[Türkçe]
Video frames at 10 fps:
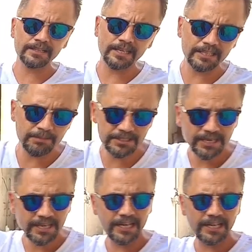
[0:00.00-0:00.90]
ikimiz
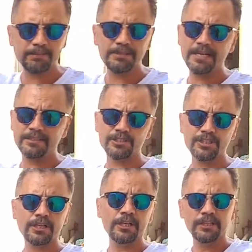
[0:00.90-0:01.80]
herhalde bir yaklaşık
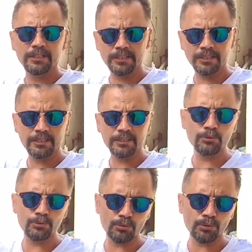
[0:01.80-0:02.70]

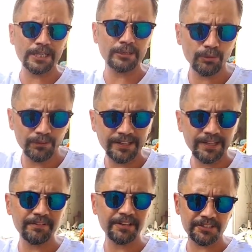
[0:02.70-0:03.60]
190 e, kilo
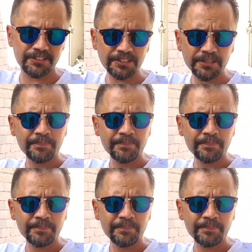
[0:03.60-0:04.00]
falan varızdır.